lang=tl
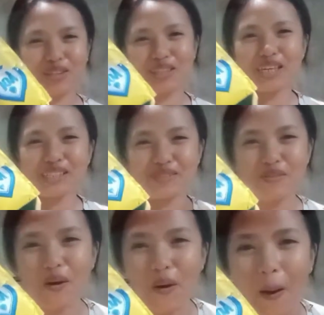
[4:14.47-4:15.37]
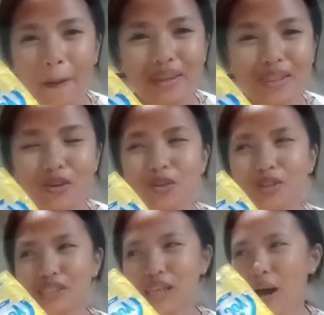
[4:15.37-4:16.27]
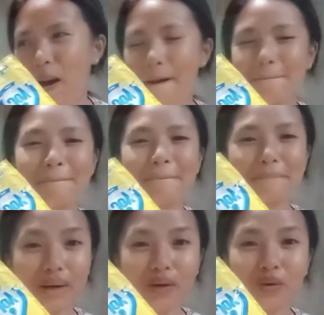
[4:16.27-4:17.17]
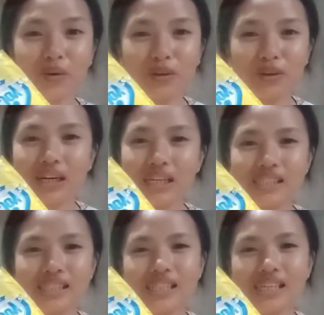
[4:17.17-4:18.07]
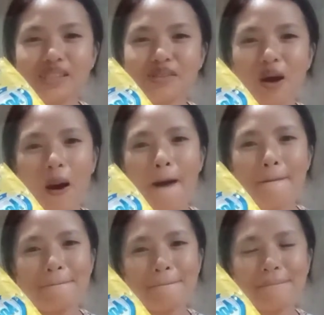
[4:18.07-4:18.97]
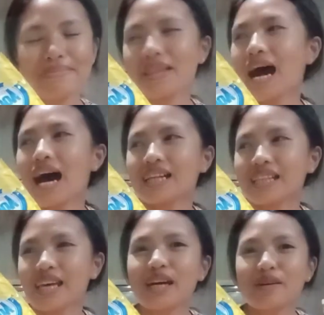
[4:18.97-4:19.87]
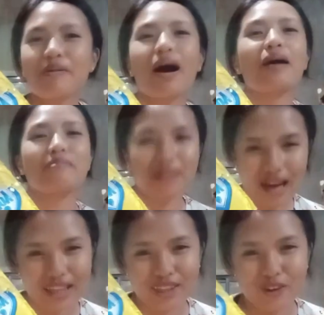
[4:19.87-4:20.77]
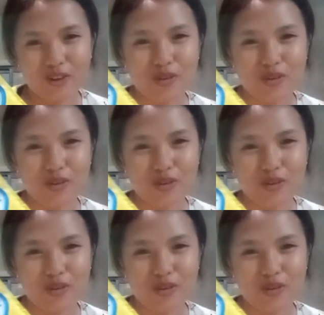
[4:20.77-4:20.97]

Yes, magagamit ko to sa paghuhugas ng ating mga plato.